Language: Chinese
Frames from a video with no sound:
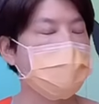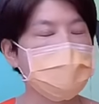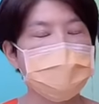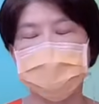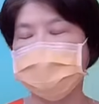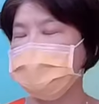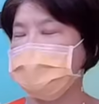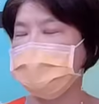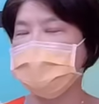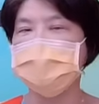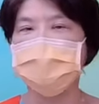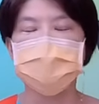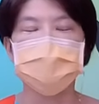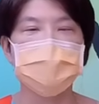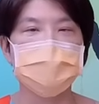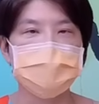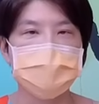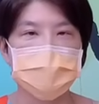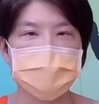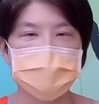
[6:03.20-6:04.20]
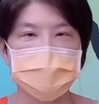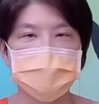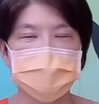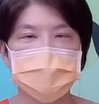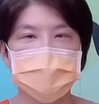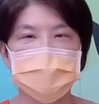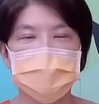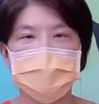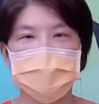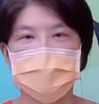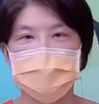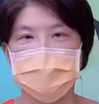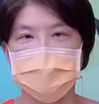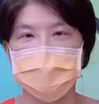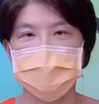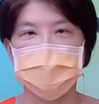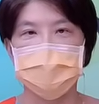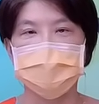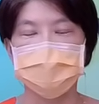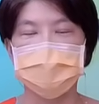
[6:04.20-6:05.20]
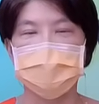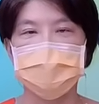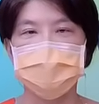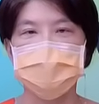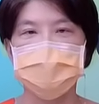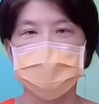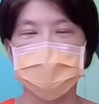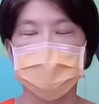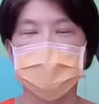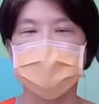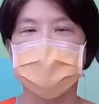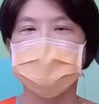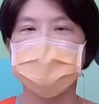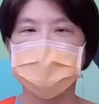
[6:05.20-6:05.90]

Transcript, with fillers: 然不能够放在银那个银行当中了。